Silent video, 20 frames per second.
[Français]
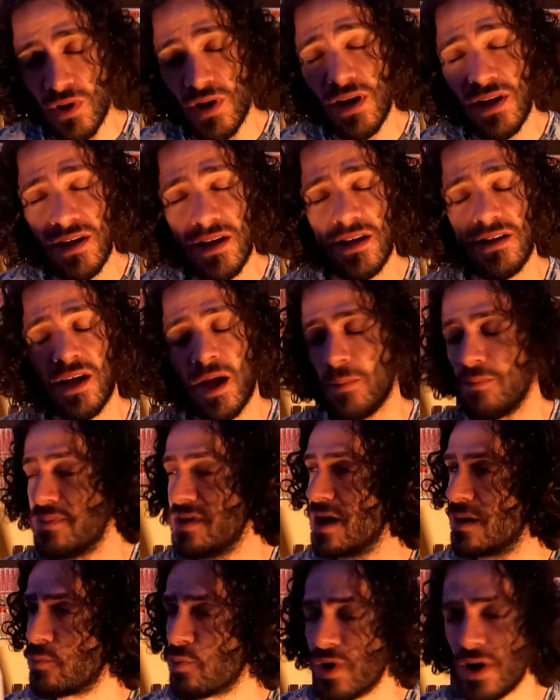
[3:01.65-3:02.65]
que là, il a l'air
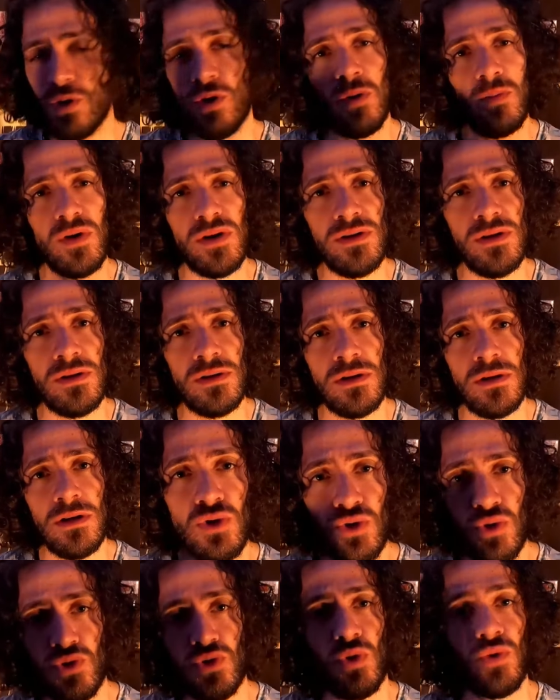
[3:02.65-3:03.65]
bien moins commode
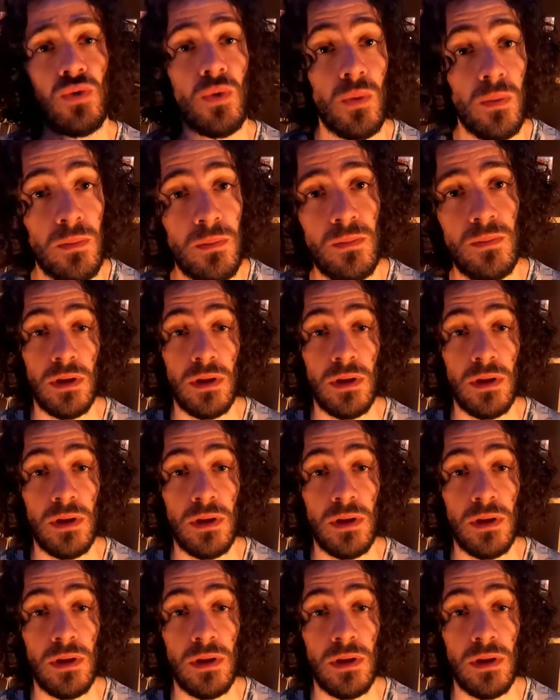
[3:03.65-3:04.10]
que son surnom.